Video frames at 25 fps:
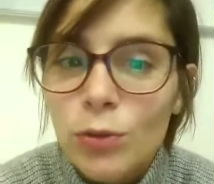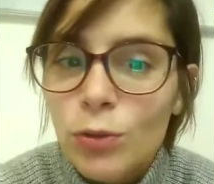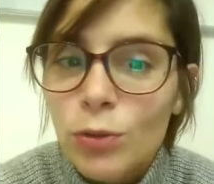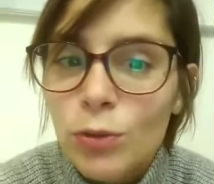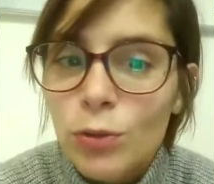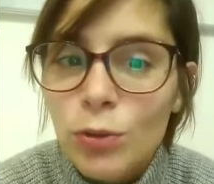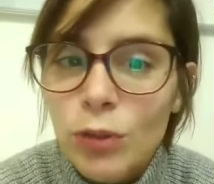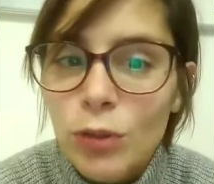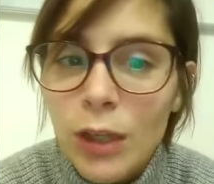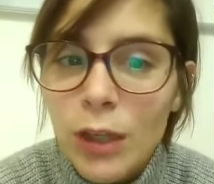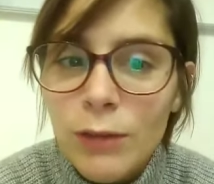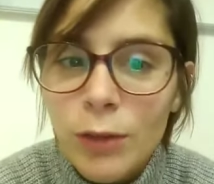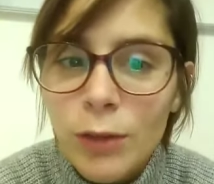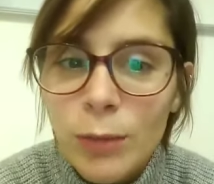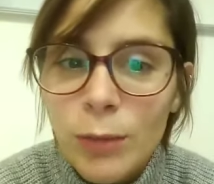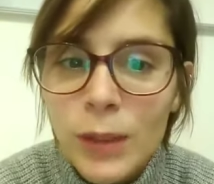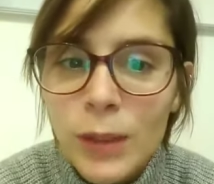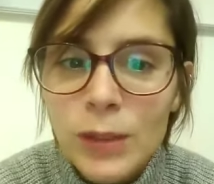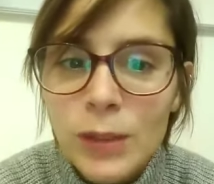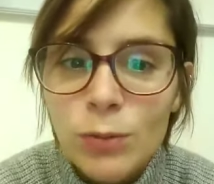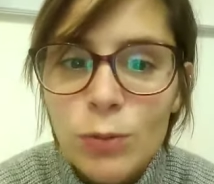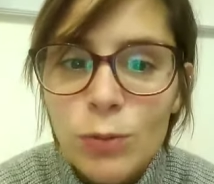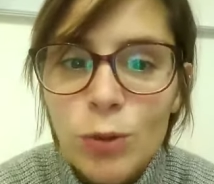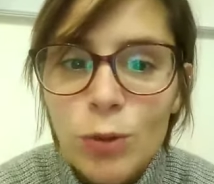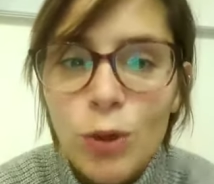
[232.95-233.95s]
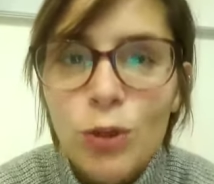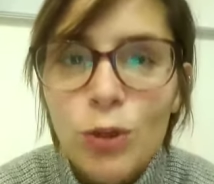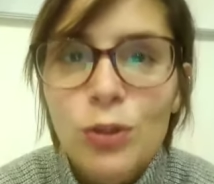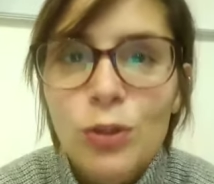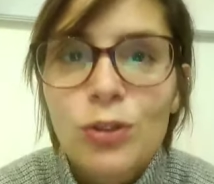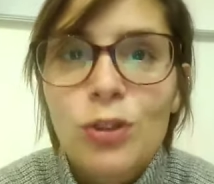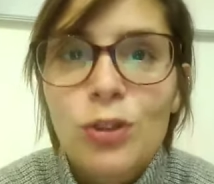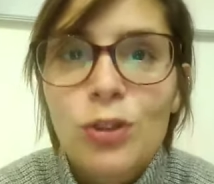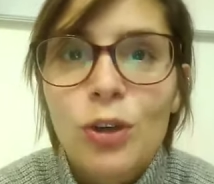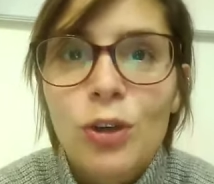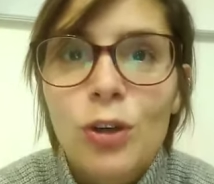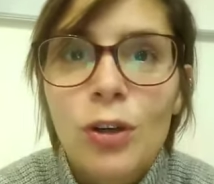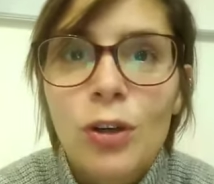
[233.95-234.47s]
au cours de la formation, on
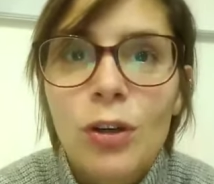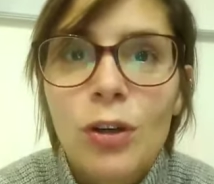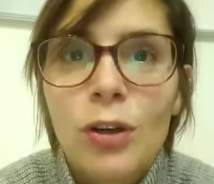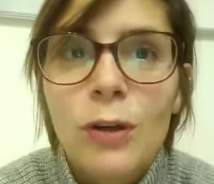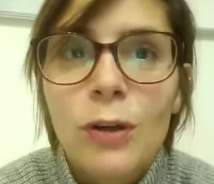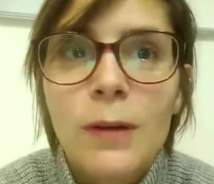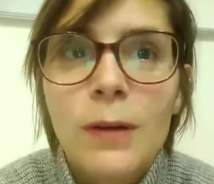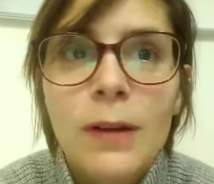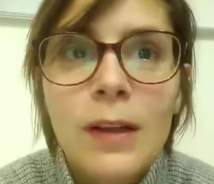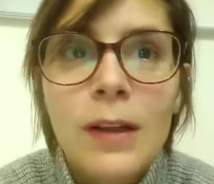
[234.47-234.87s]
ressent euh,